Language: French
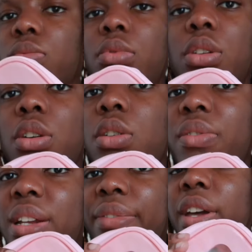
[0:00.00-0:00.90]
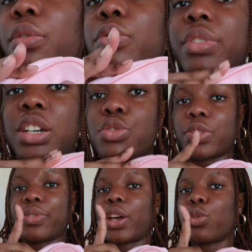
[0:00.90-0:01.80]
ongles quand on va les faire. Vous verrez, je
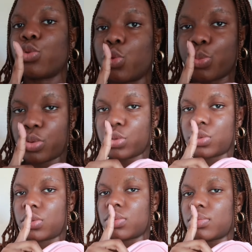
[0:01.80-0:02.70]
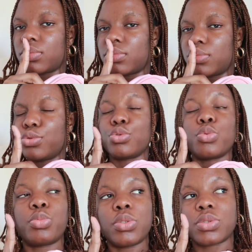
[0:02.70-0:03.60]
vais faire une pause,
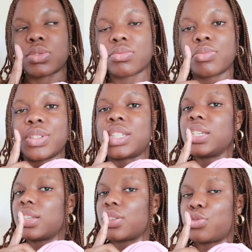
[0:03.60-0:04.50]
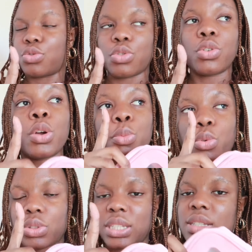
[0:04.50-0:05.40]
une pause digne d'une
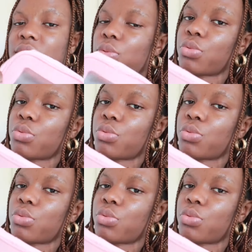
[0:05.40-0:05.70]
prothésiste